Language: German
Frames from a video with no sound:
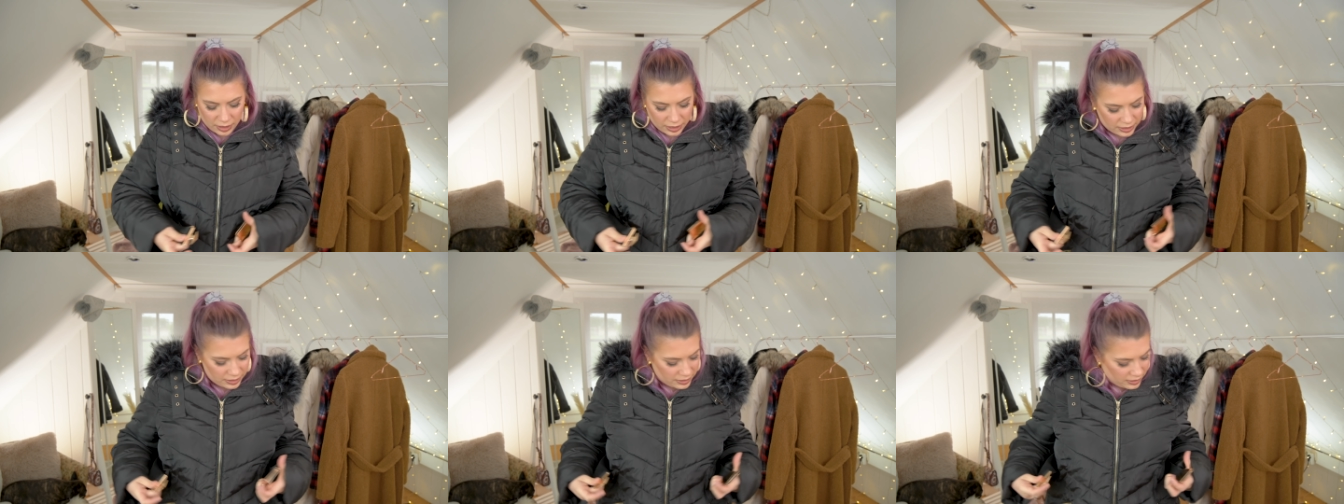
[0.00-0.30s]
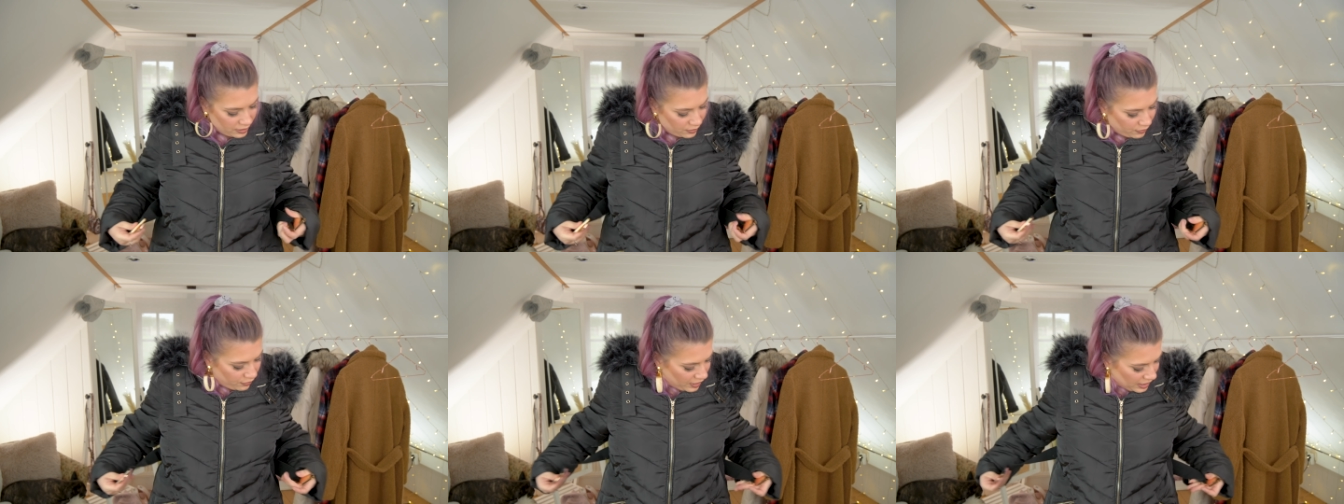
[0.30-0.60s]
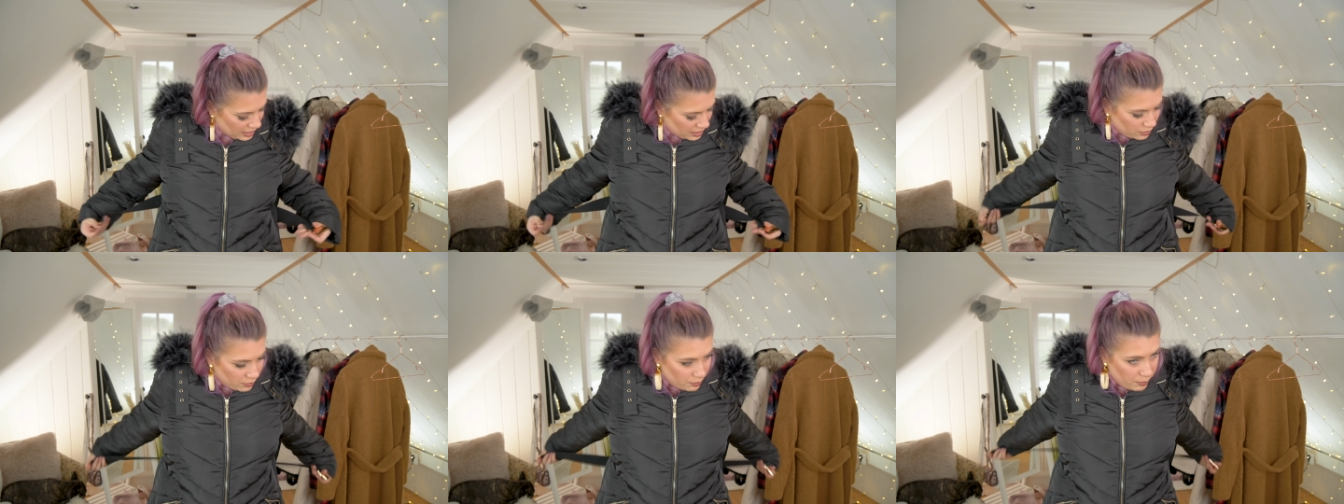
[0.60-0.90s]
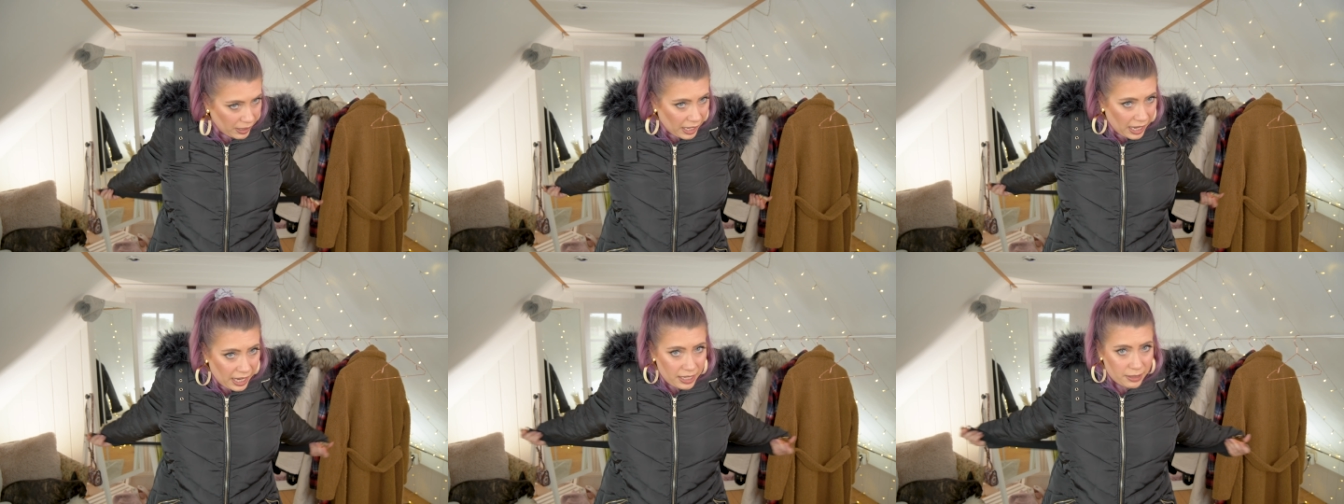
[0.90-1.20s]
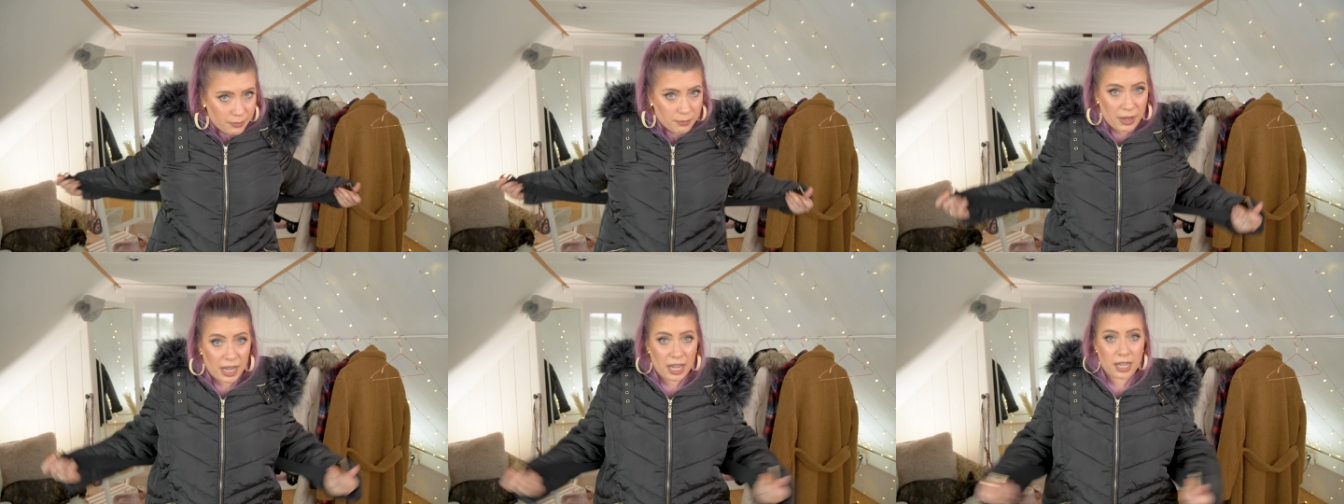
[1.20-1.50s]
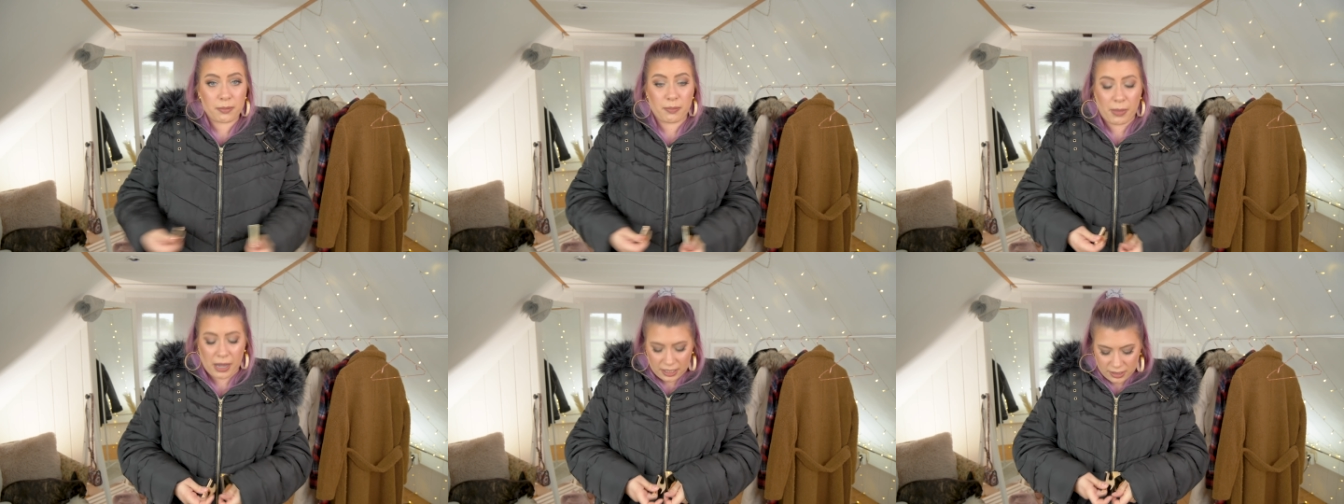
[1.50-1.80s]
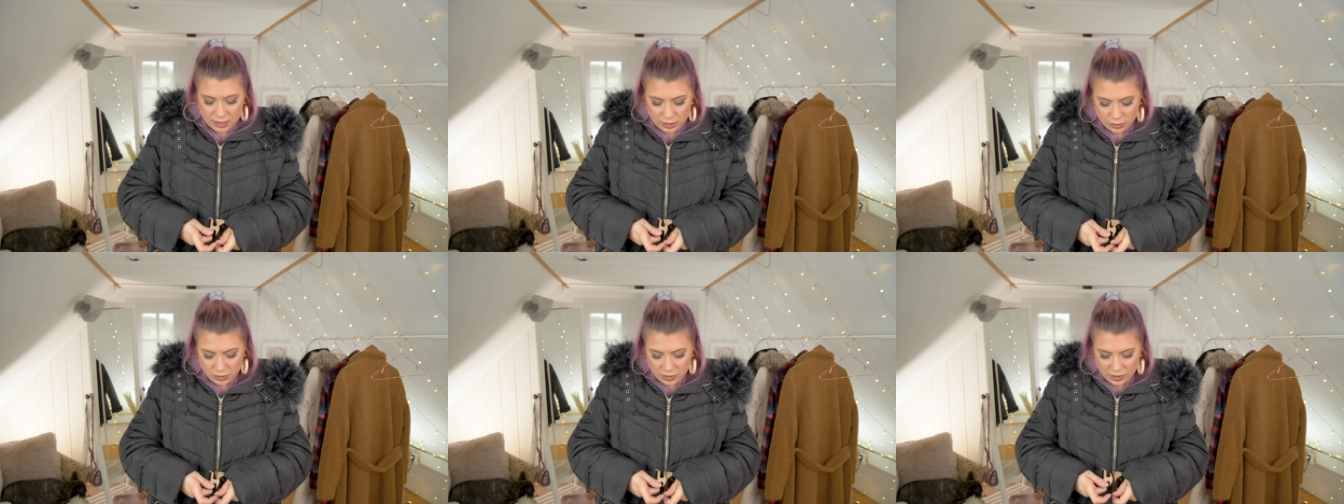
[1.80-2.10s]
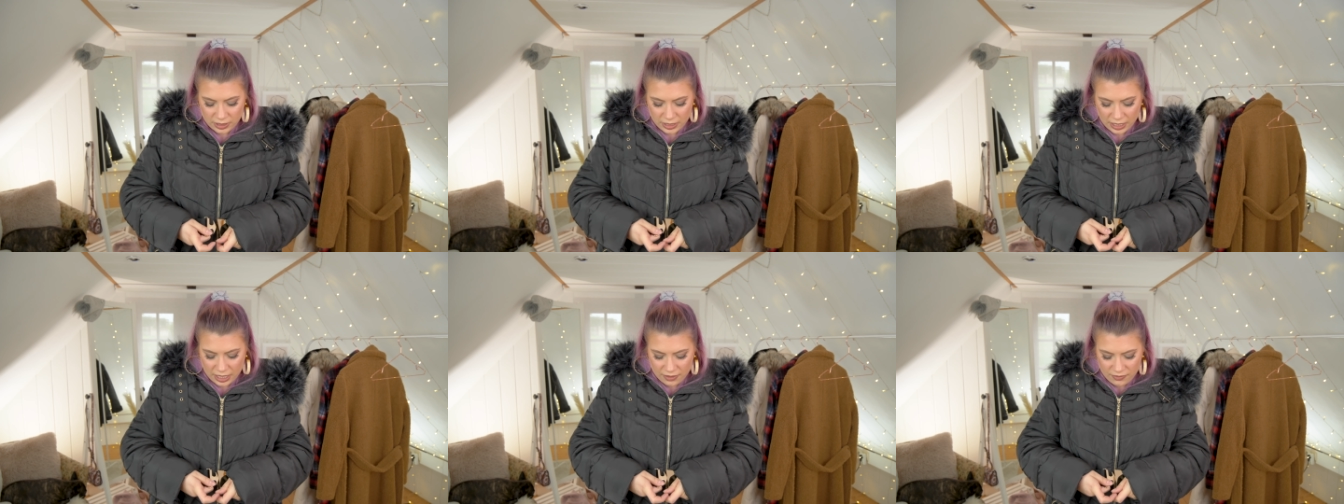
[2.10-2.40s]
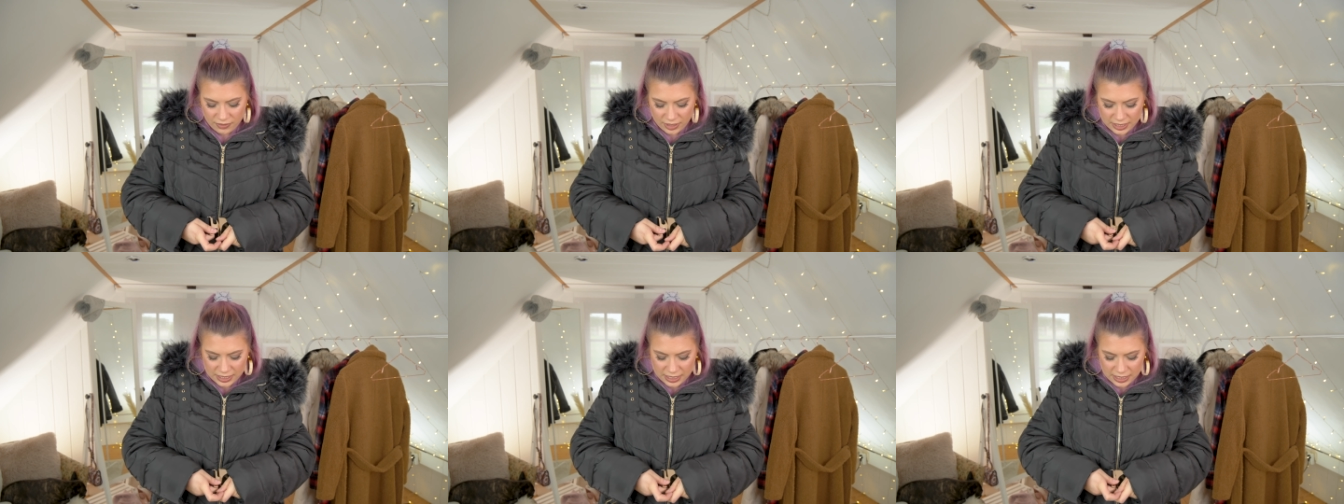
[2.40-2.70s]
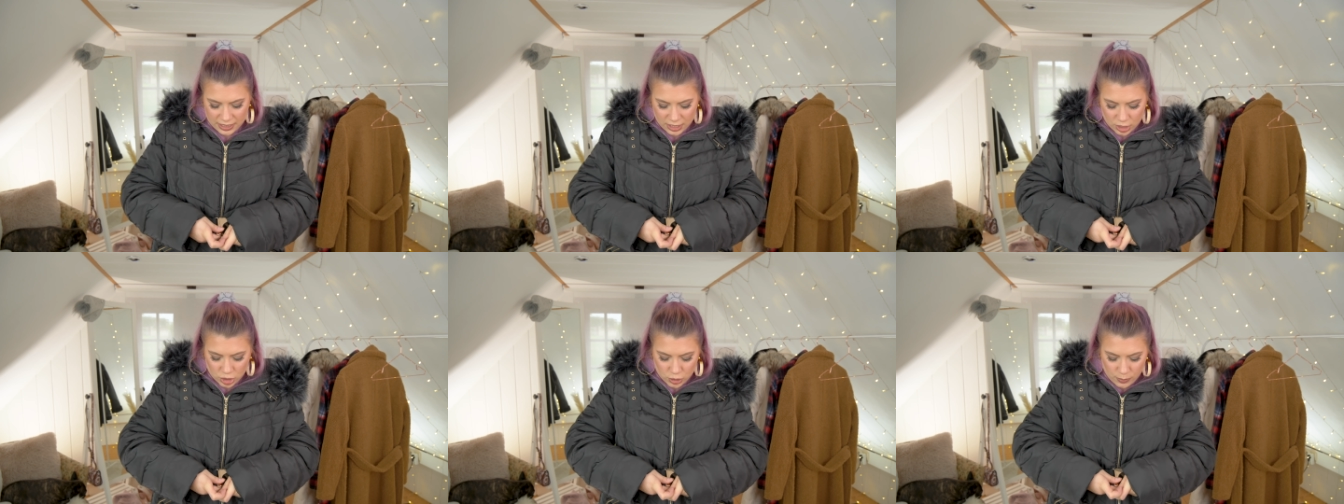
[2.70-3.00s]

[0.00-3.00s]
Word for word: richtig fett und breit macht, macht ihr unten einfach sehr, sehr